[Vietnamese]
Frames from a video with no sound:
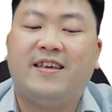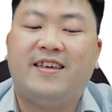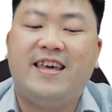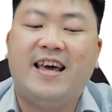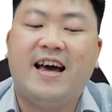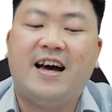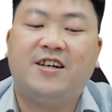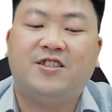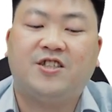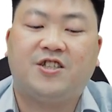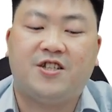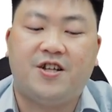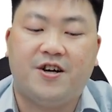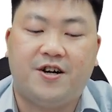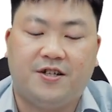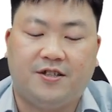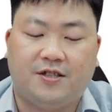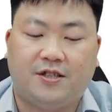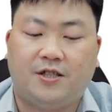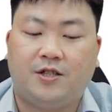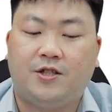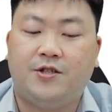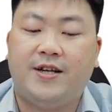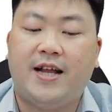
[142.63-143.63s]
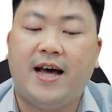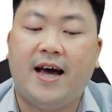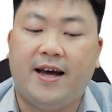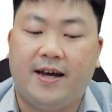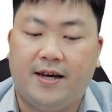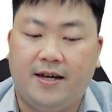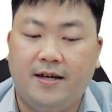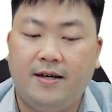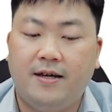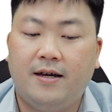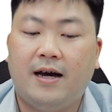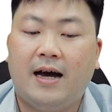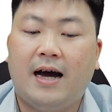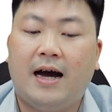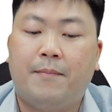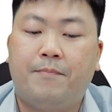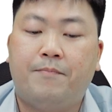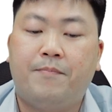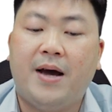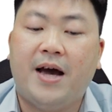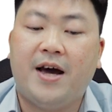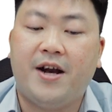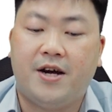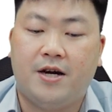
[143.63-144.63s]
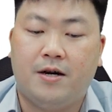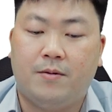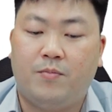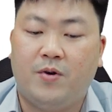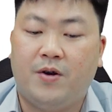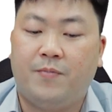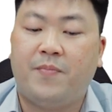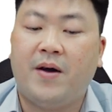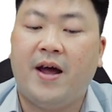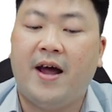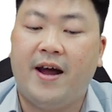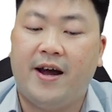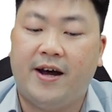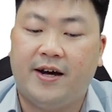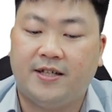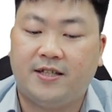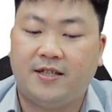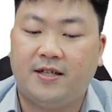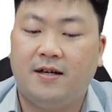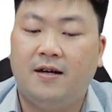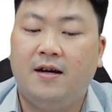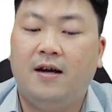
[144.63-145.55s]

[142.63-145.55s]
Youngsters today are better prepared